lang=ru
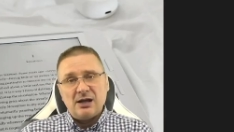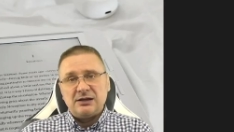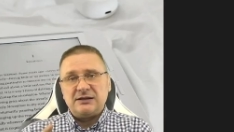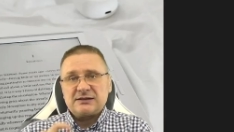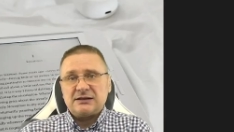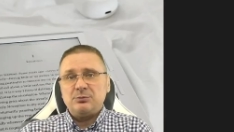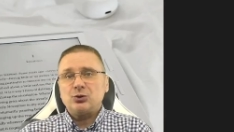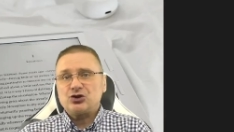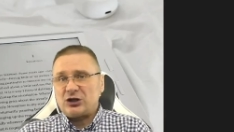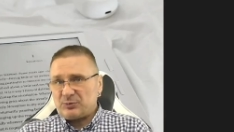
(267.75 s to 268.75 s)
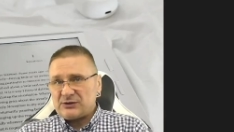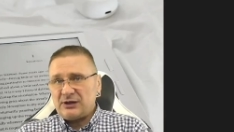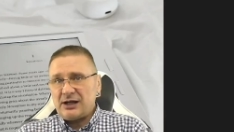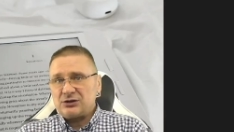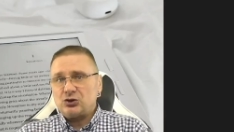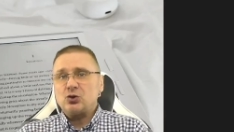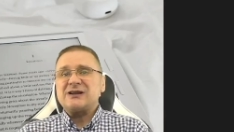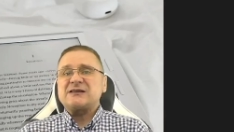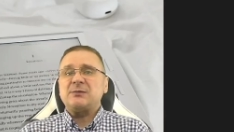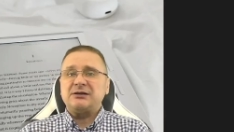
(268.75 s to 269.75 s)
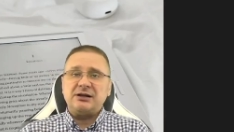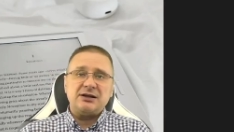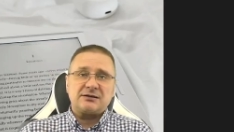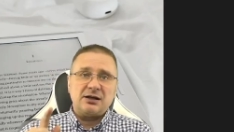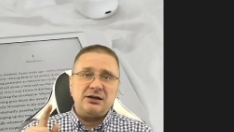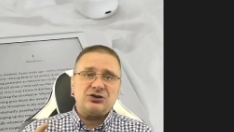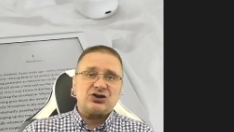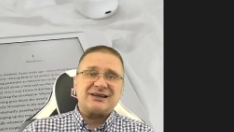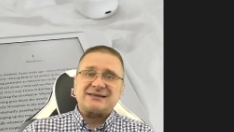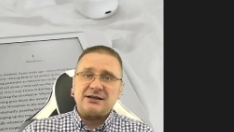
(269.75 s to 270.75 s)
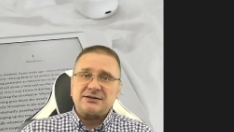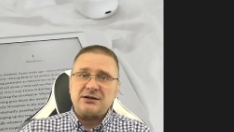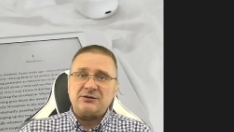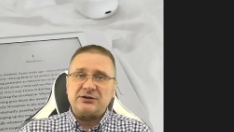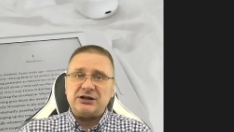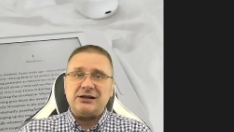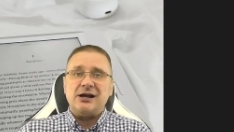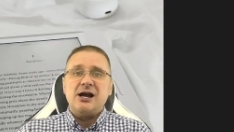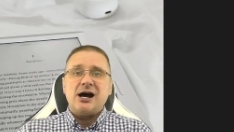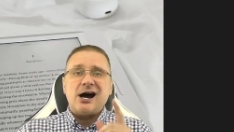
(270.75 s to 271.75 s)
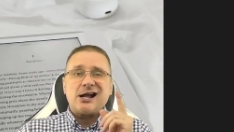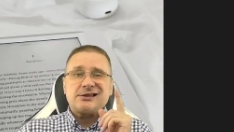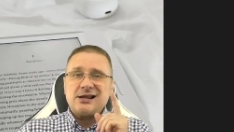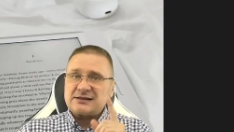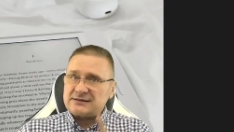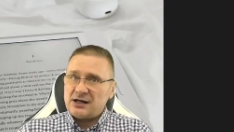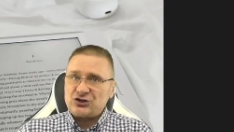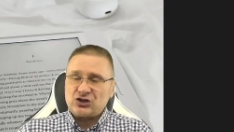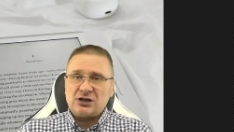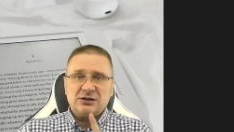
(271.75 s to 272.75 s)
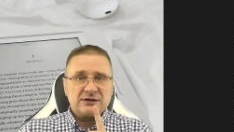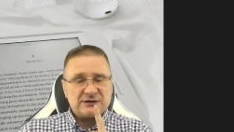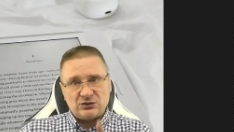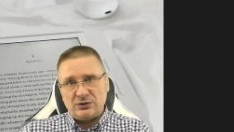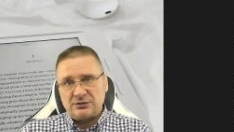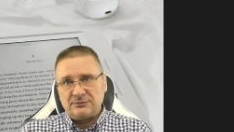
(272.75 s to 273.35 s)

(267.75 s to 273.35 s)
Если бюджет позволяет, то рассмотреть наличие сенсора в книге однозначно стоит.